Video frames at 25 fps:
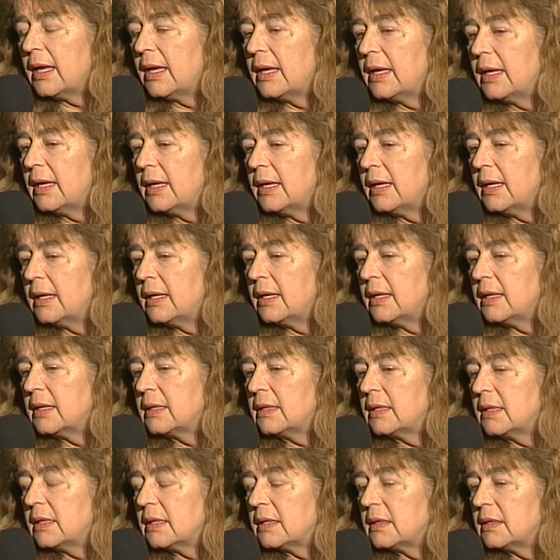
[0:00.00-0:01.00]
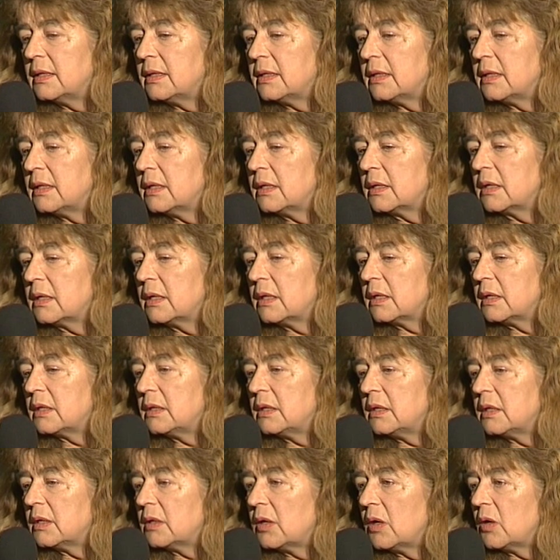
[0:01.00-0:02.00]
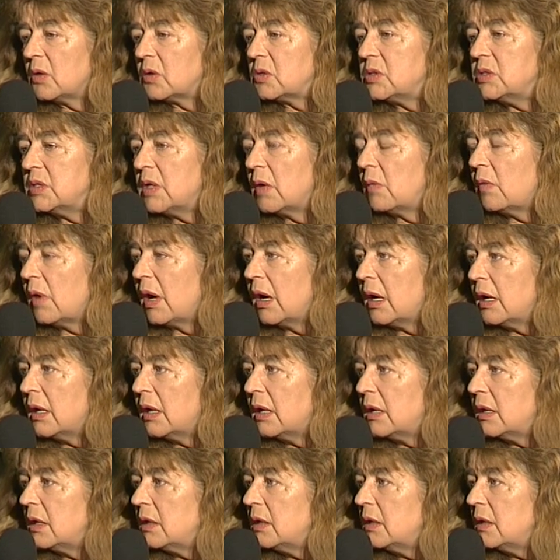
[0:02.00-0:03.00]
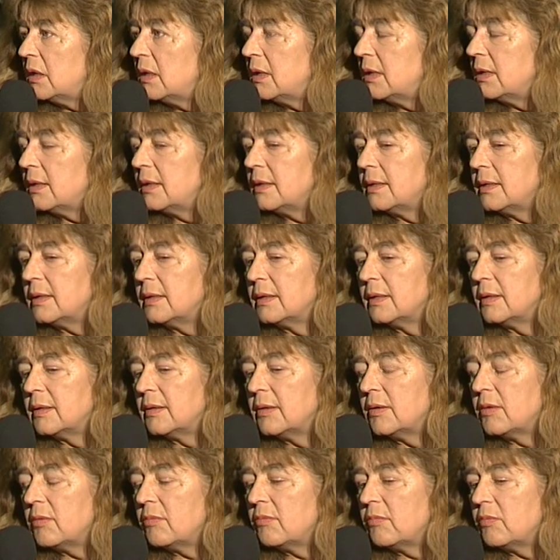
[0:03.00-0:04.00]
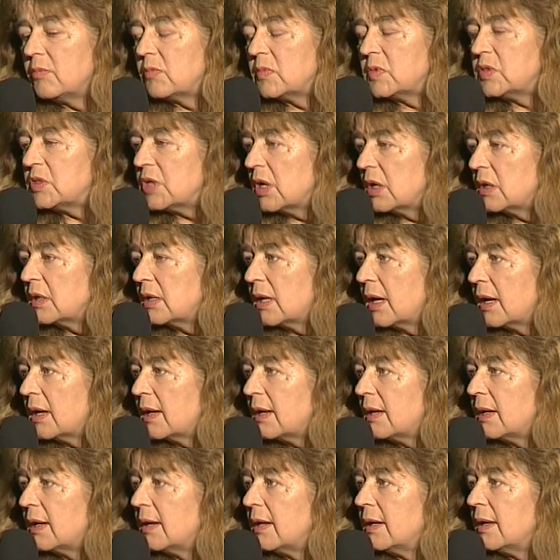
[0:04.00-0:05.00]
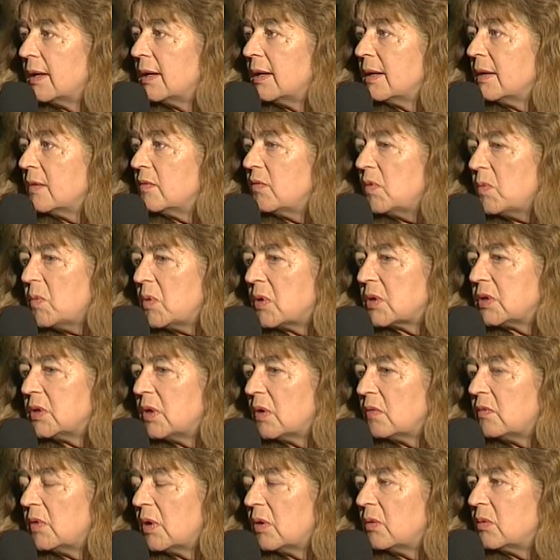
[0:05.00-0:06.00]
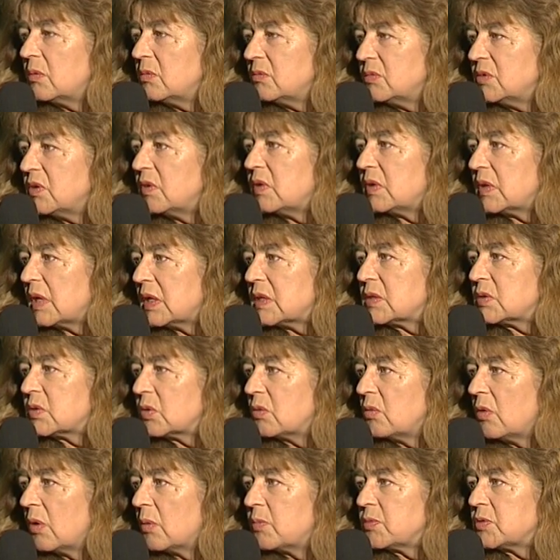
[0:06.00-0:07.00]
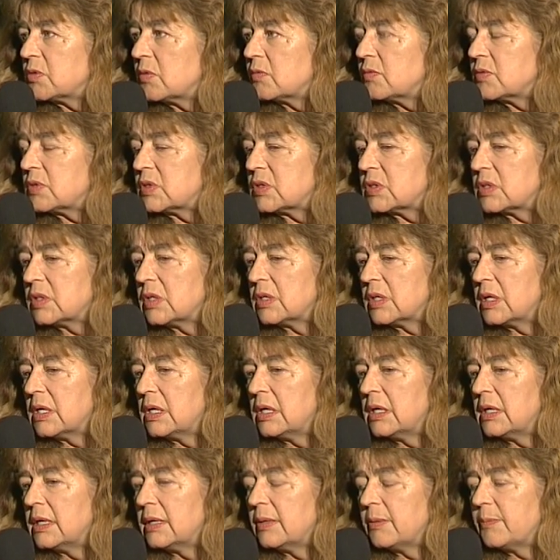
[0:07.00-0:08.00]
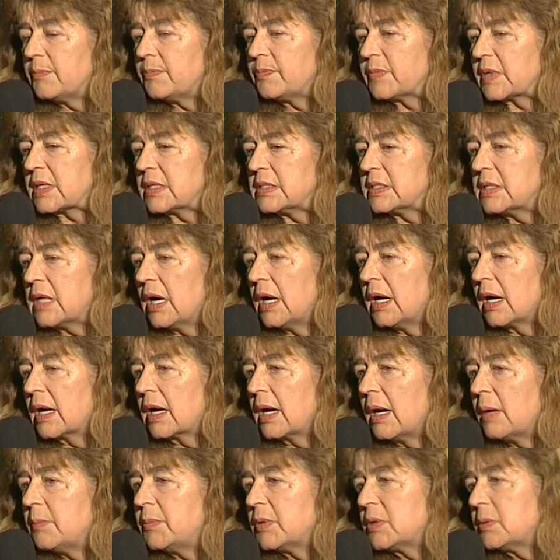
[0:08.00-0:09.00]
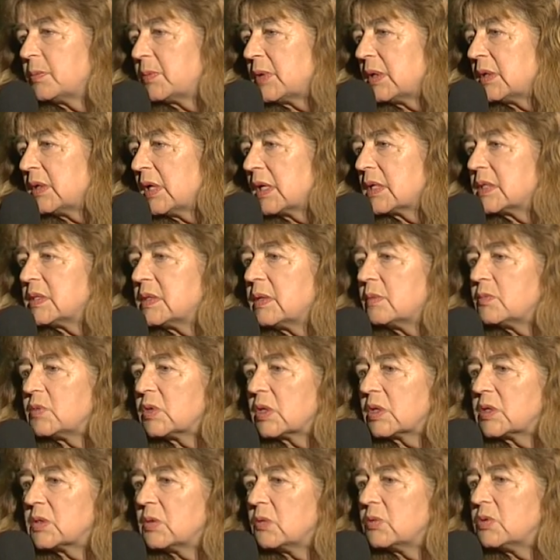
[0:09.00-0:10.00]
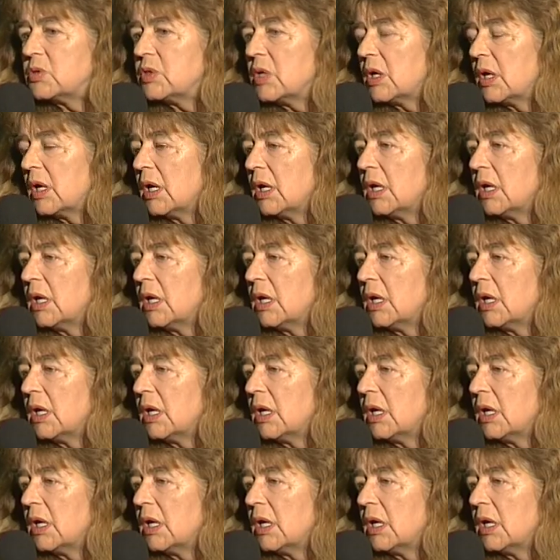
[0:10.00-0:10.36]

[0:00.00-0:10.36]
e, kiedy, kiedy oddział AL y, y, Cienia wymordował 19 chłopców z, z AK pod pretekstem, że chcą się